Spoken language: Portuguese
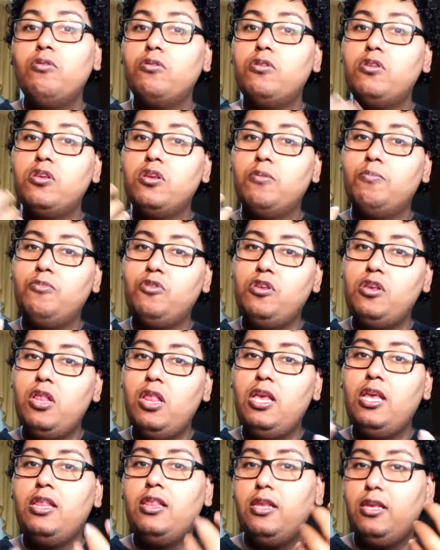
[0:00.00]
outros chamam de
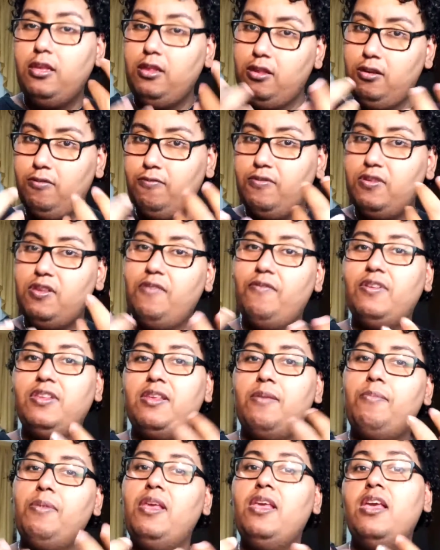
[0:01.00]
lenda, então você vai
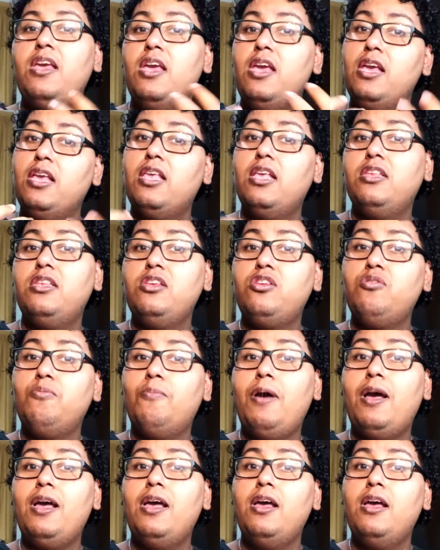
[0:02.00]
saber que existe
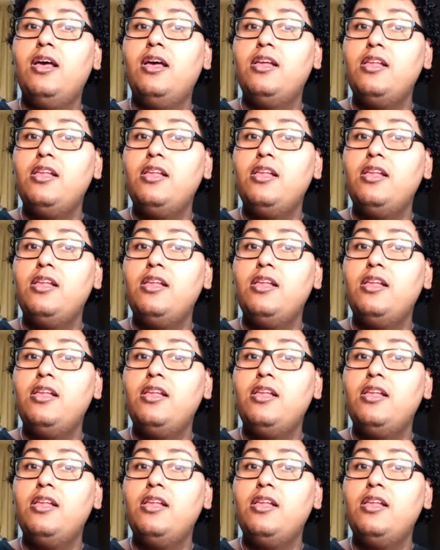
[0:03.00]
uma